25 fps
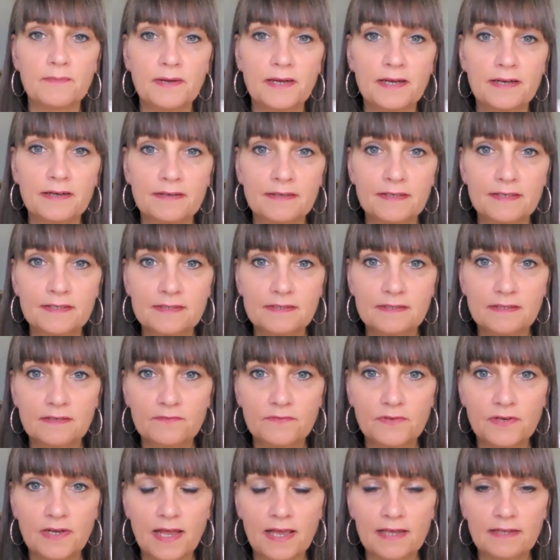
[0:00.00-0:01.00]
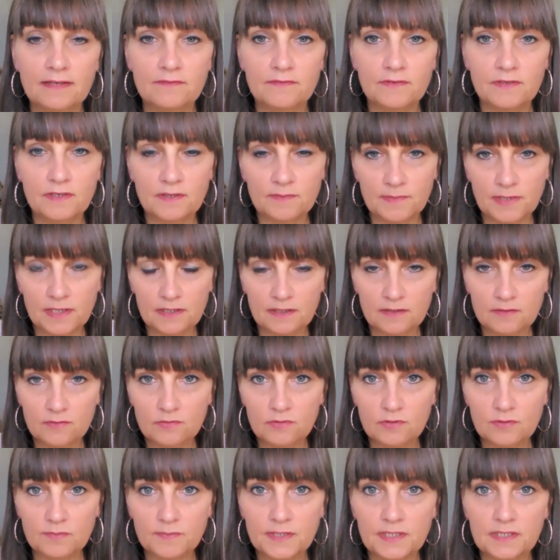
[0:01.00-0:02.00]
aber ist dann vielleicht wieder mal
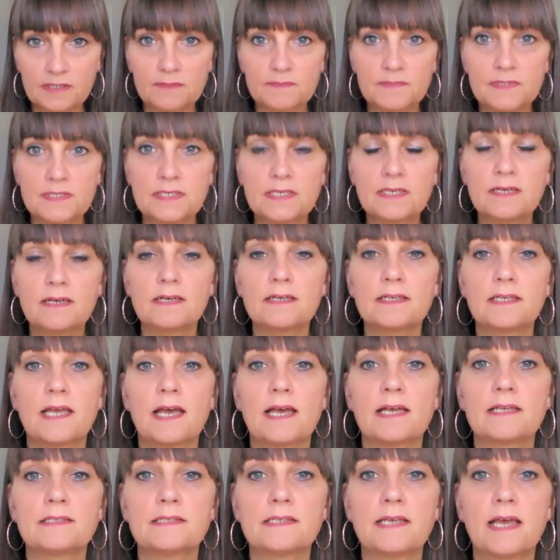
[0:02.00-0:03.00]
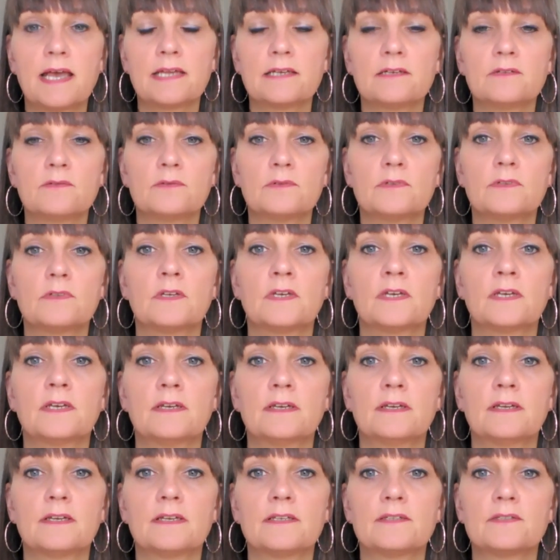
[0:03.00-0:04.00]
genug mit dem Single-Dasein und
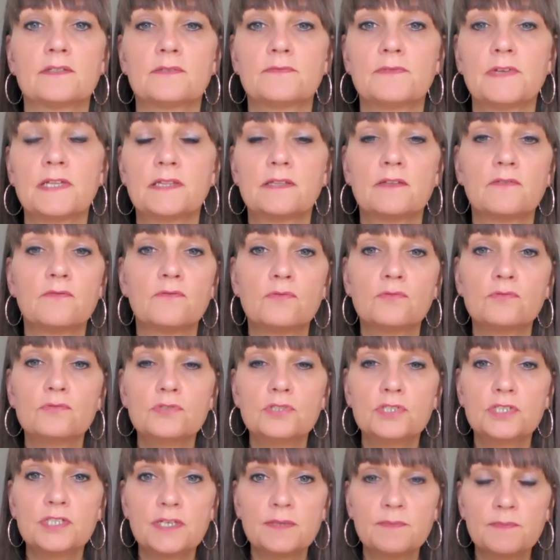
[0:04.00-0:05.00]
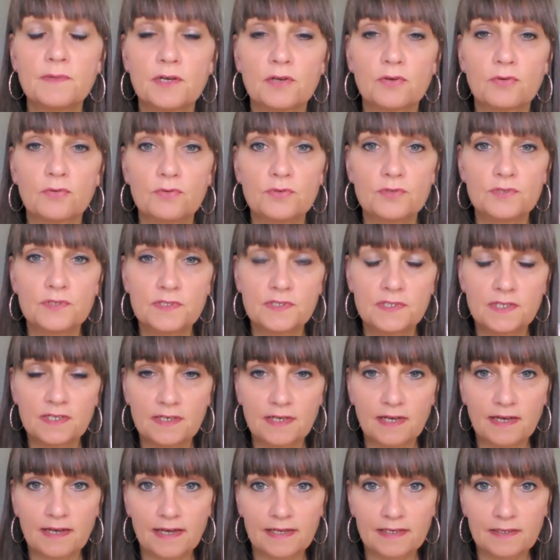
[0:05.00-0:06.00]
es wird der Wunsch immer größer
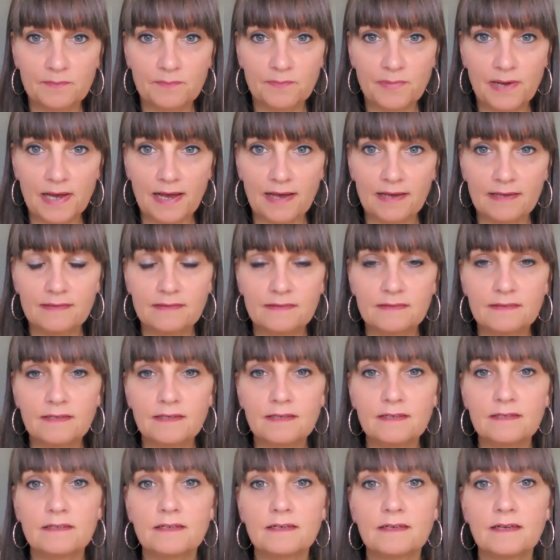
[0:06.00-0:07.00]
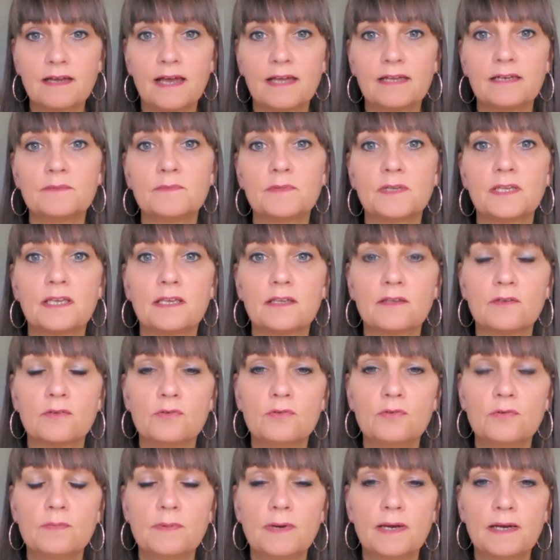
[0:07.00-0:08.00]
nach einem Partner, nach einem
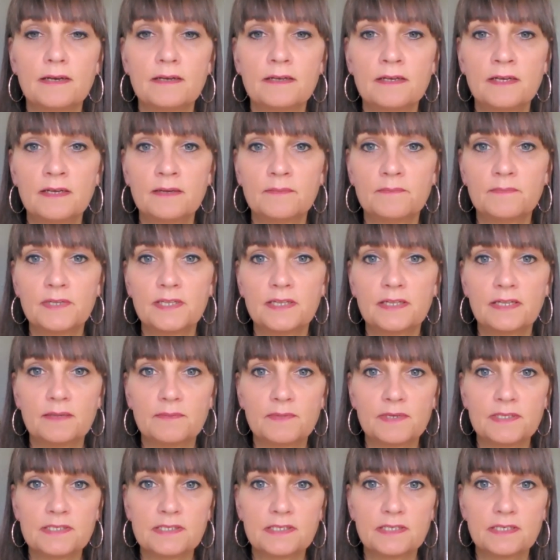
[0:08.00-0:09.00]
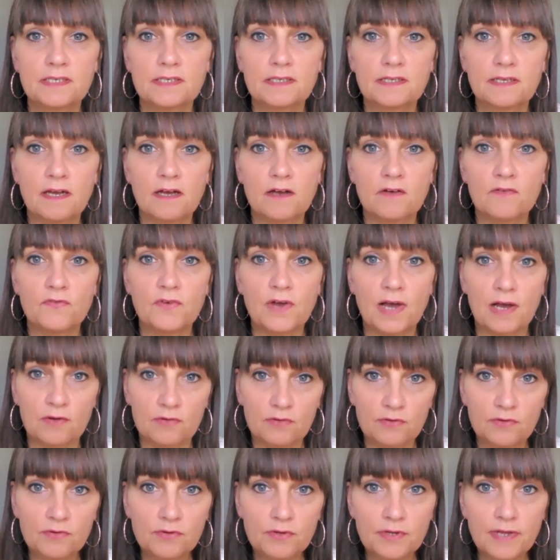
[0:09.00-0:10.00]
Gegenüber, mit dem man sich auf
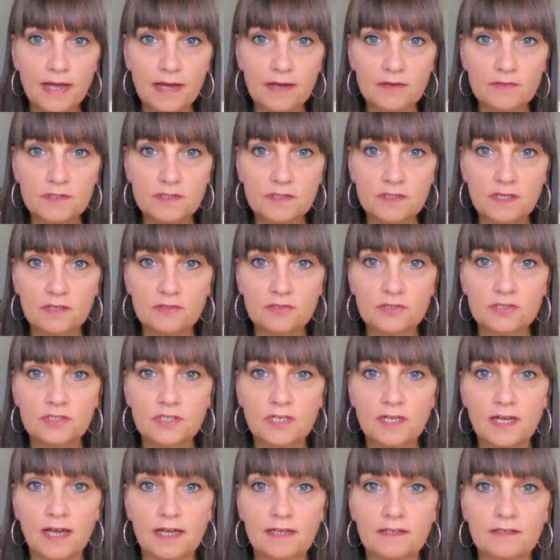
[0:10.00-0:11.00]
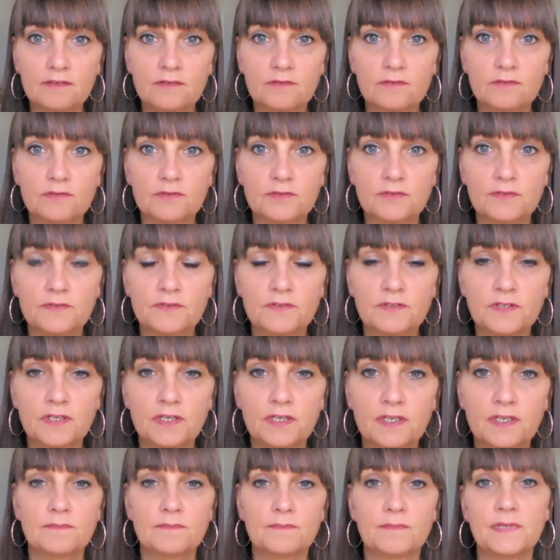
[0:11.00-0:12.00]
Augenhöhe austauschen kann und
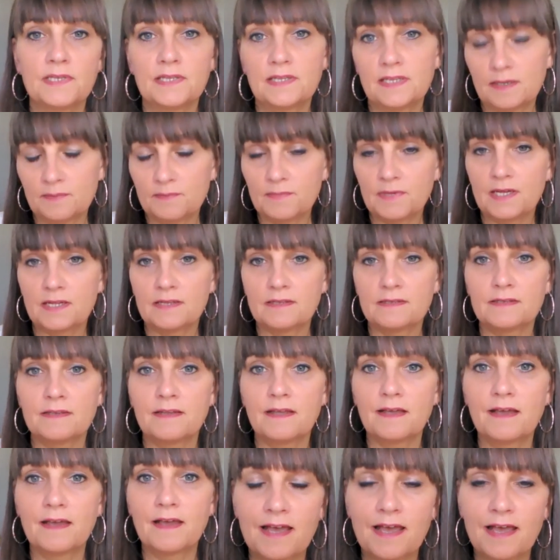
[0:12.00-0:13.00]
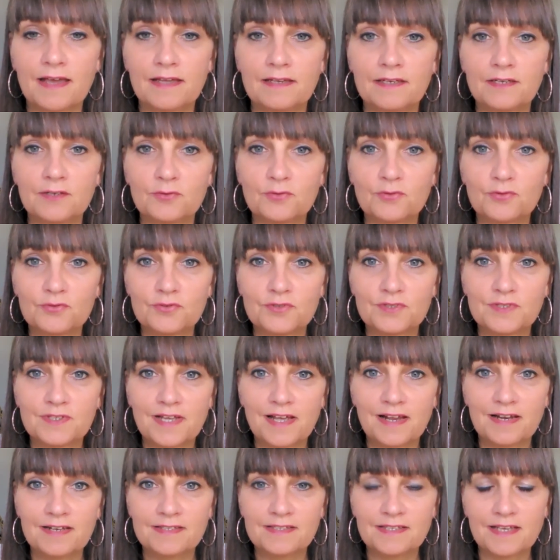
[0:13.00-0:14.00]
mit dem man einen
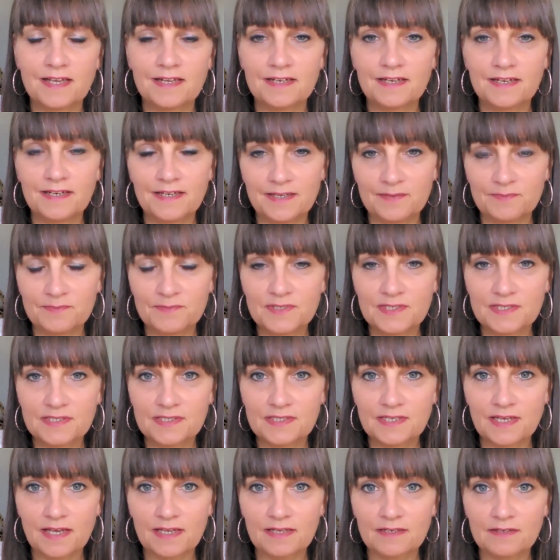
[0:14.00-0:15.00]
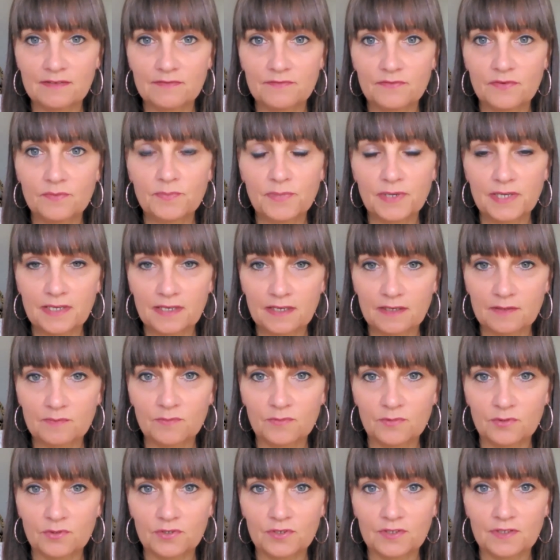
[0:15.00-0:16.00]
Großteil seiner Lebenszeit verbringen
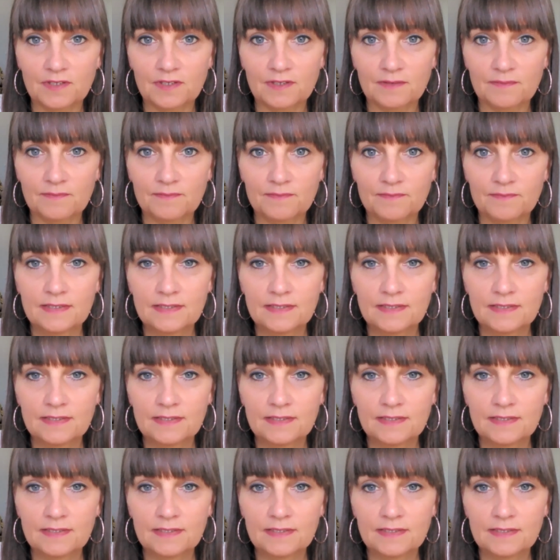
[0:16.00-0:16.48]
möchte.